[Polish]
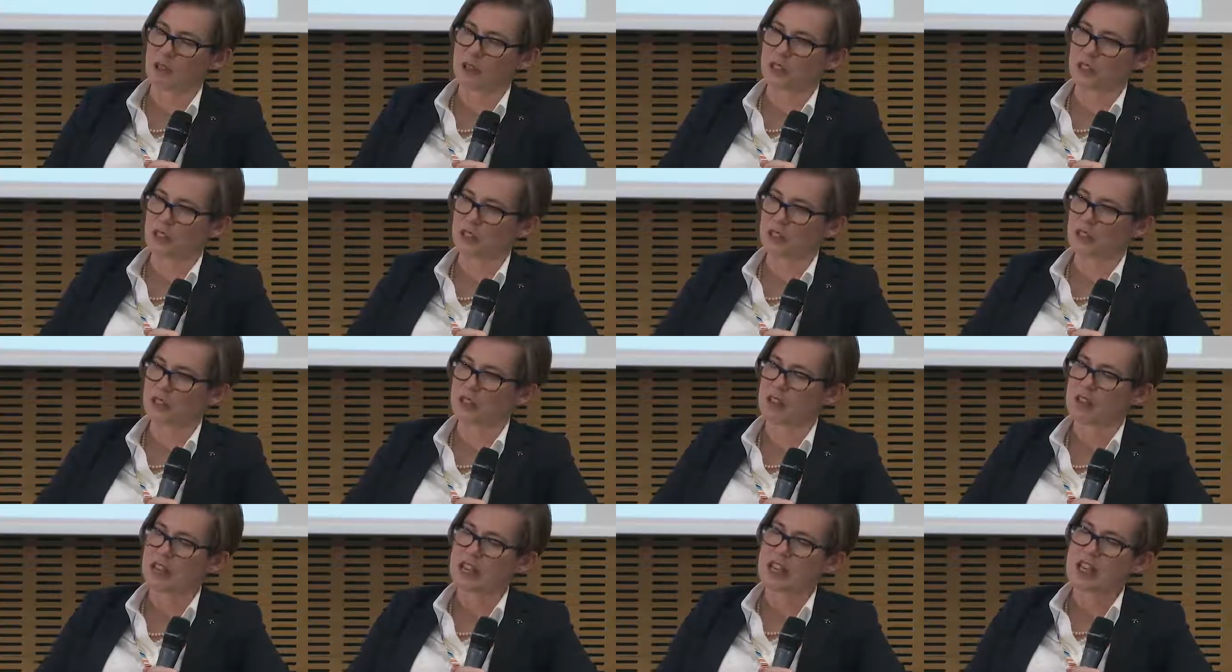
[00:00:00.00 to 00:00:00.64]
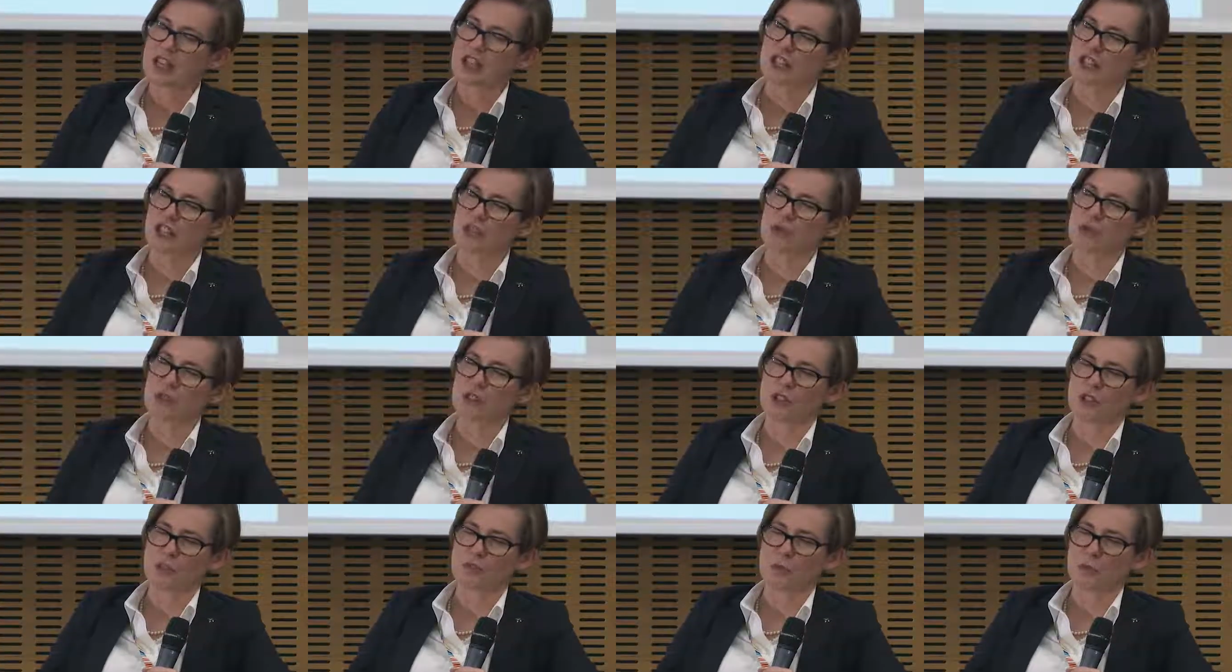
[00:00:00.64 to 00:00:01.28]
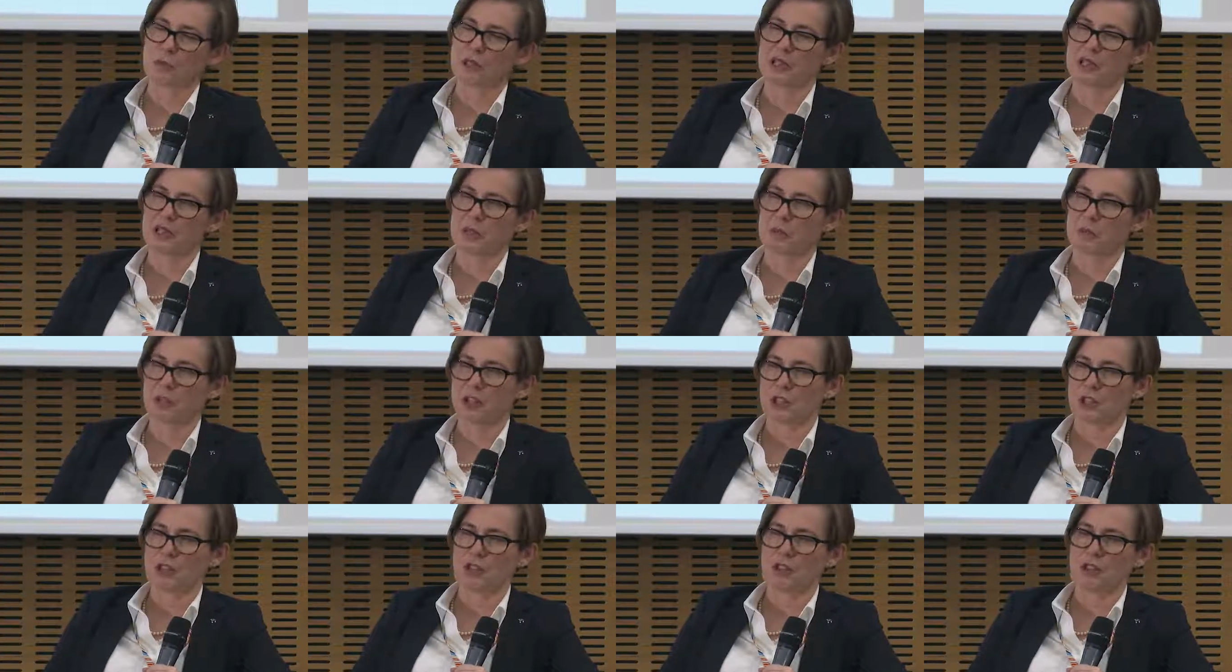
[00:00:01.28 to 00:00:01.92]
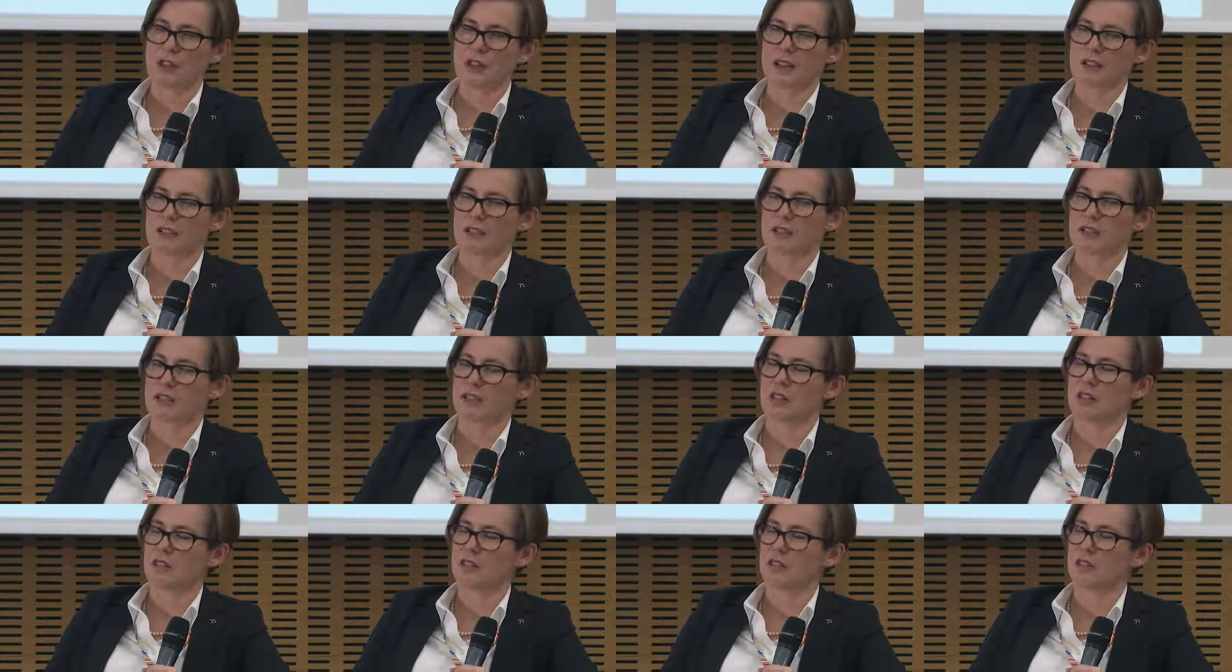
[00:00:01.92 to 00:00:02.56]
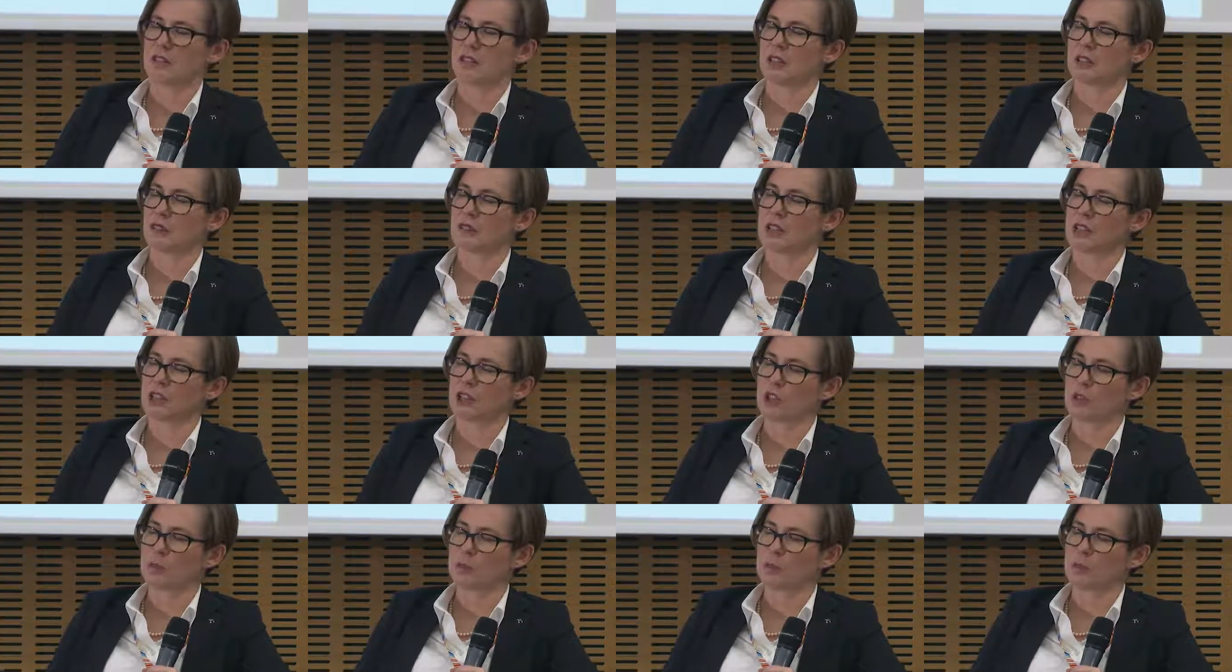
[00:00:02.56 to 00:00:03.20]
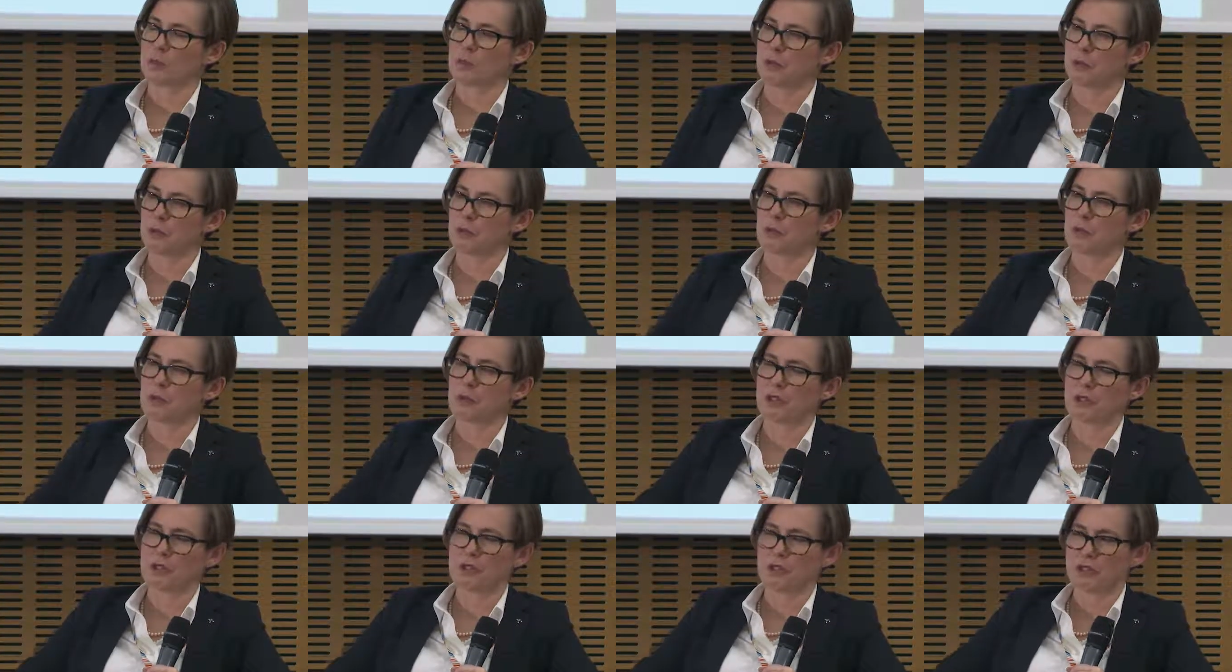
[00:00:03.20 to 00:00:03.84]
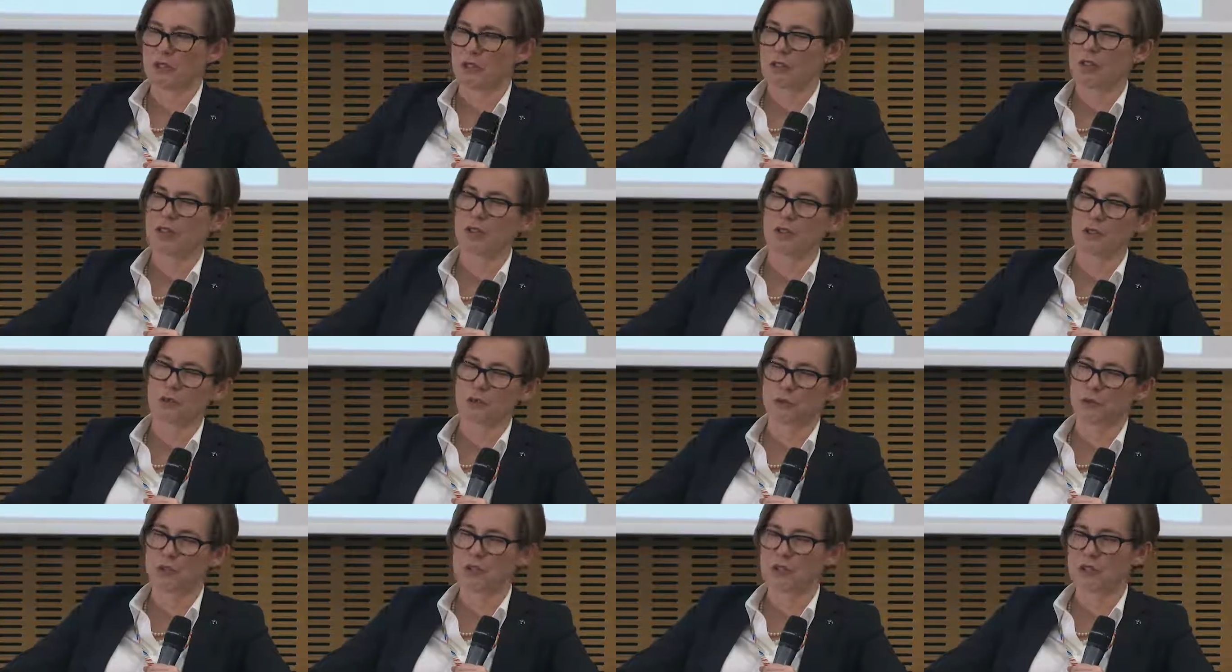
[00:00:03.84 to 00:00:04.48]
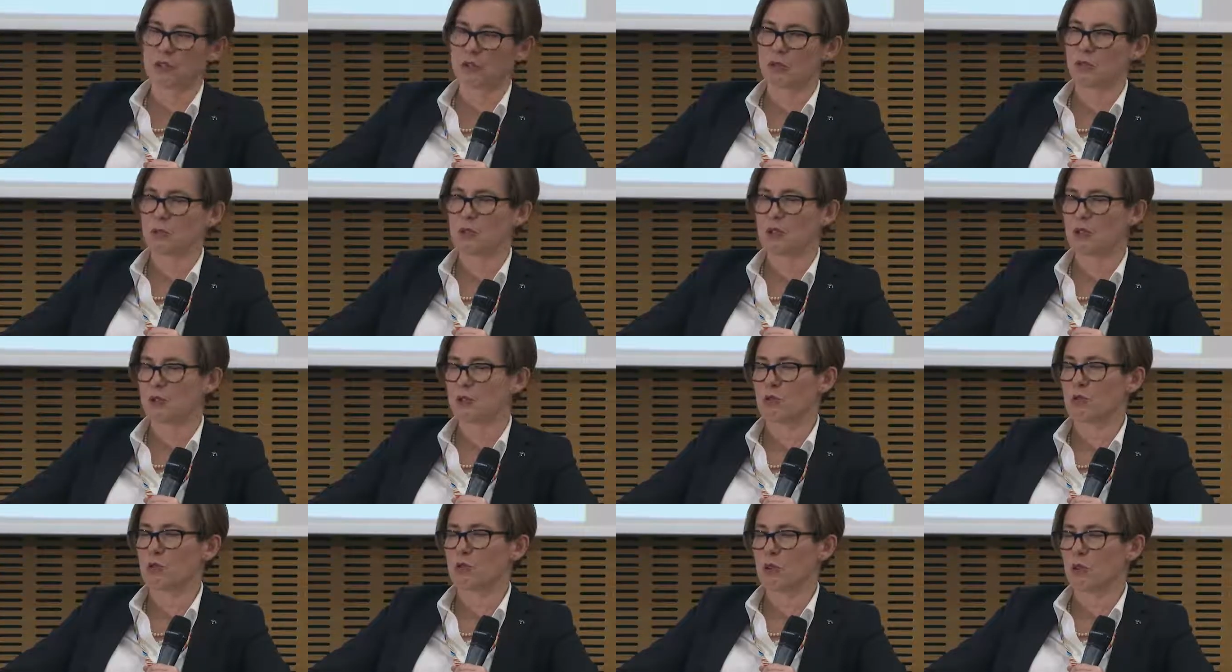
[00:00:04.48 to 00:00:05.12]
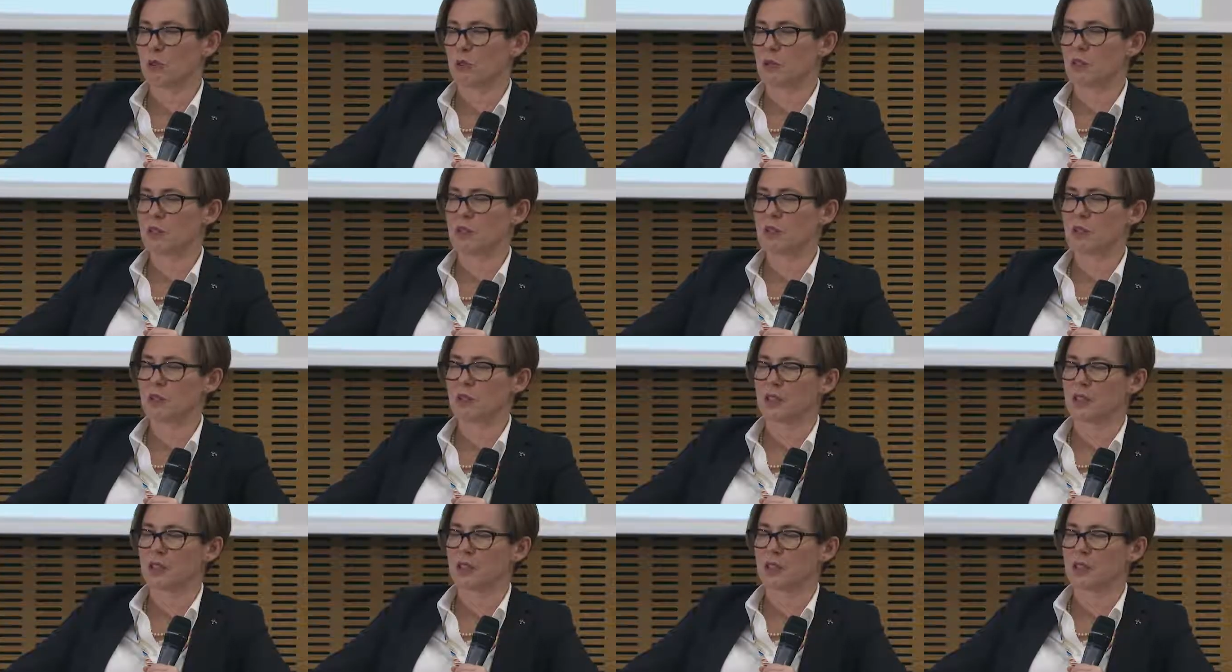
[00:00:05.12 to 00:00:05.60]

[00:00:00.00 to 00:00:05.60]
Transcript: Berger szacuje, że w obecnej pięciolatce ten wzrost popytu będzie około 25%, a w